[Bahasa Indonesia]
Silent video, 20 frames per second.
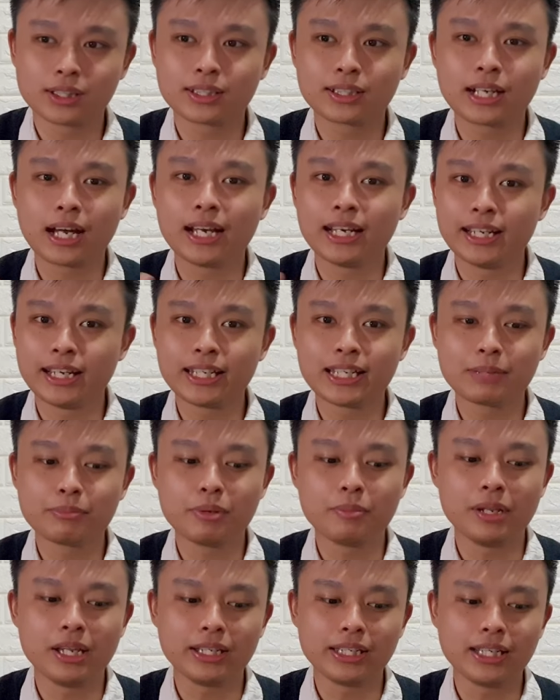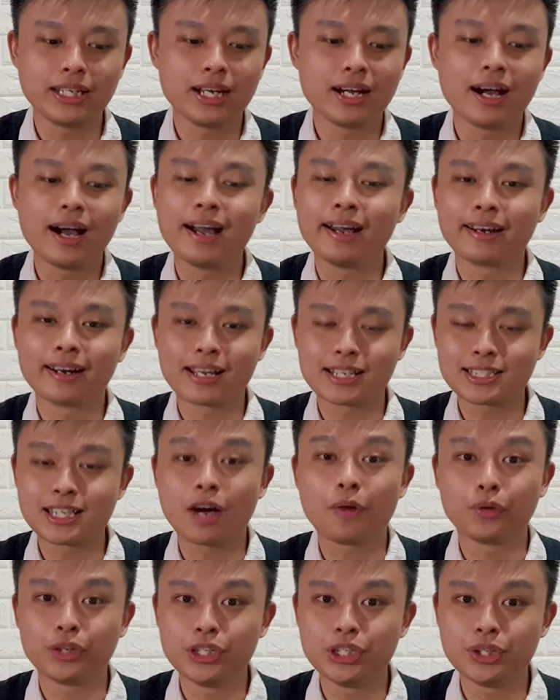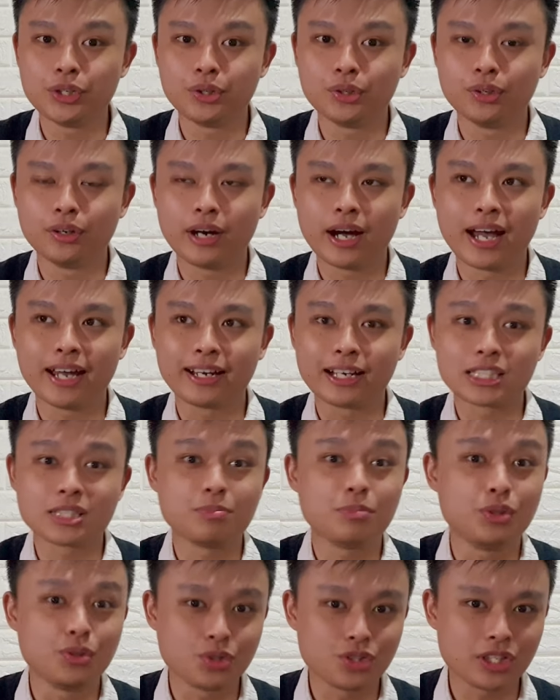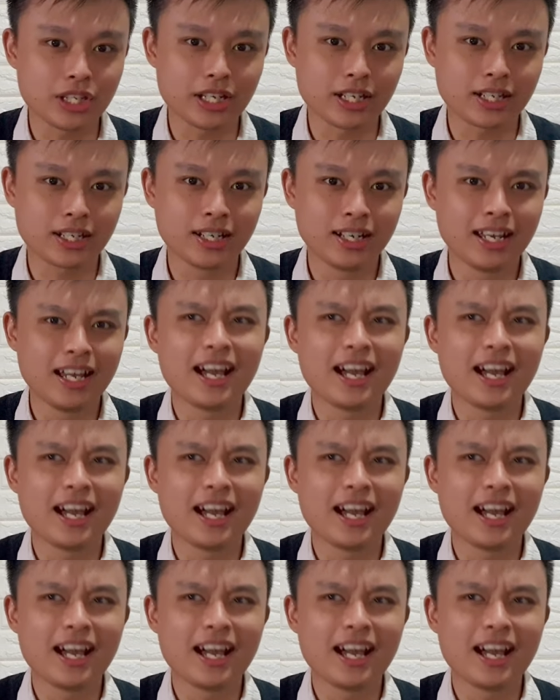kalian yang memiliki high-res audio, high-res music,